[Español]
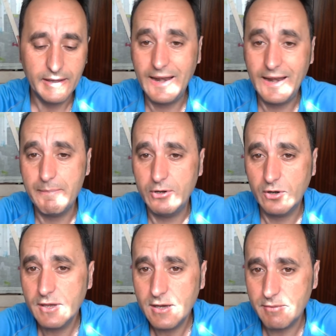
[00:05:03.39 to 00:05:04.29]
es la
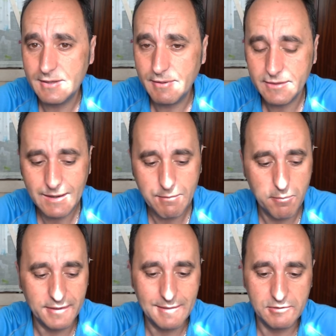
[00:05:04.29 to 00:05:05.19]
minoría, evidentemente, la
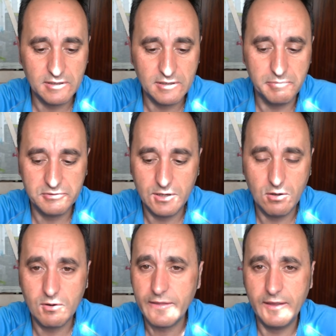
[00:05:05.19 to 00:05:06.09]
mayor parte de personas son personas
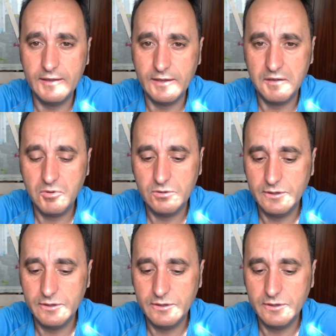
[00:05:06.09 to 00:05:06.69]
honradas y que, bueno,